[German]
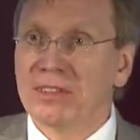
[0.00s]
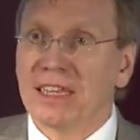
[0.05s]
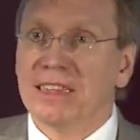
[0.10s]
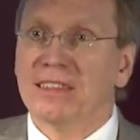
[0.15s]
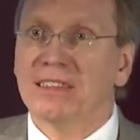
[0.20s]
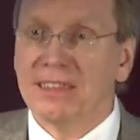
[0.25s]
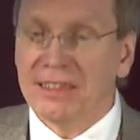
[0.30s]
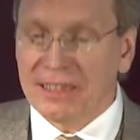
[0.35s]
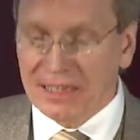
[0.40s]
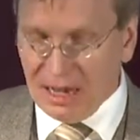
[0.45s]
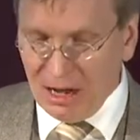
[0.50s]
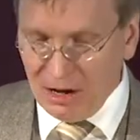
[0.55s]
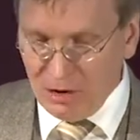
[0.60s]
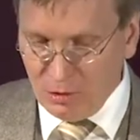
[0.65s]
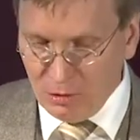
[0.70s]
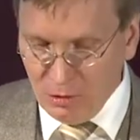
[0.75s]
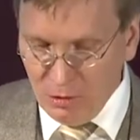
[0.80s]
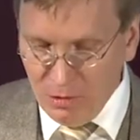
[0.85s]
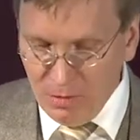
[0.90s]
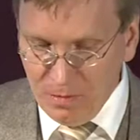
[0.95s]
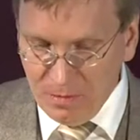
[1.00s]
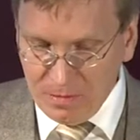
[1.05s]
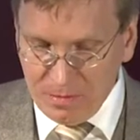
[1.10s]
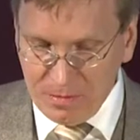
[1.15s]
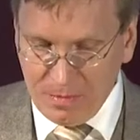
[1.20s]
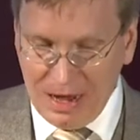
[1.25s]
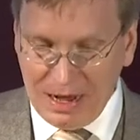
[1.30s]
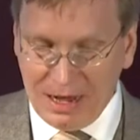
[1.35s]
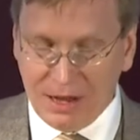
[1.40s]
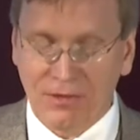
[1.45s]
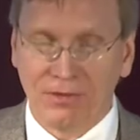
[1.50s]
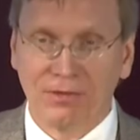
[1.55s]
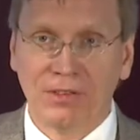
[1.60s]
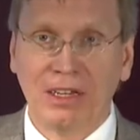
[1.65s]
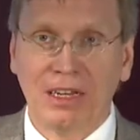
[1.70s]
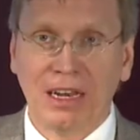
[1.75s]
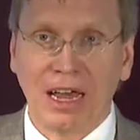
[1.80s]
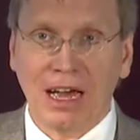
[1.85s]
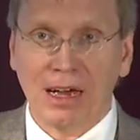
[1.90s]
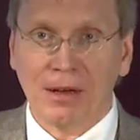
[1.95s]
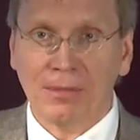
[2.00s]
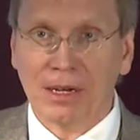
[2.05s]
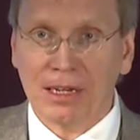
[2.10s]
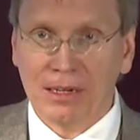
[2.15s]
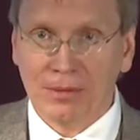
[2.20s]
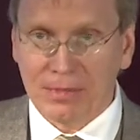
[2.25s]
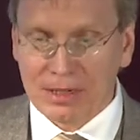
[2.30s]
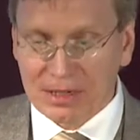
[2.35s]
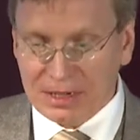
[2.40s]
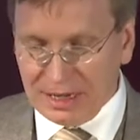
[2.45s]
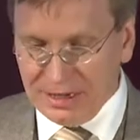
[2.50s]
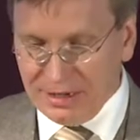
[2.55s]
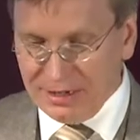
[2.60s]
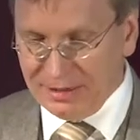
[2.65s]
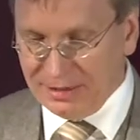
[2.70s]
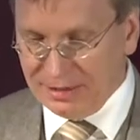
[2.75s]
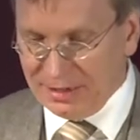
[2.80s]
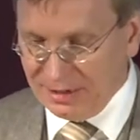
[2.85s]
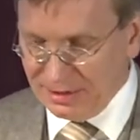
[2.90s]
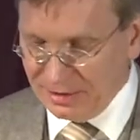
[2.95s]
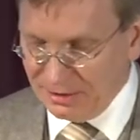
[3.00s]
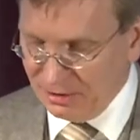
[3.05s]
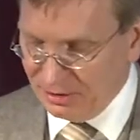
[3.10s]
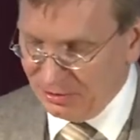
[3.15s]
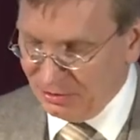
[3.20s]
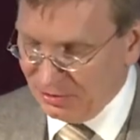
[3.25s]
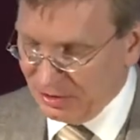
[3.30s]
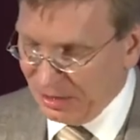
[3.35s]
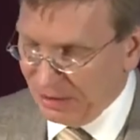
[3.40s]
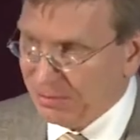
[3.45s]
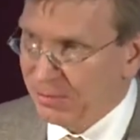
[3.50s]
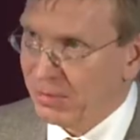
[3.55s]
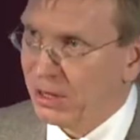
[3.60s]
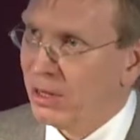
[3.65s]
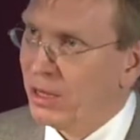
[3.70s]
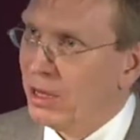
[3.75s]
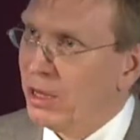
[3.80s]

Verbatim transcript: setzen die auch um, machen viel Arbeit mit Rechenzentren zusammen.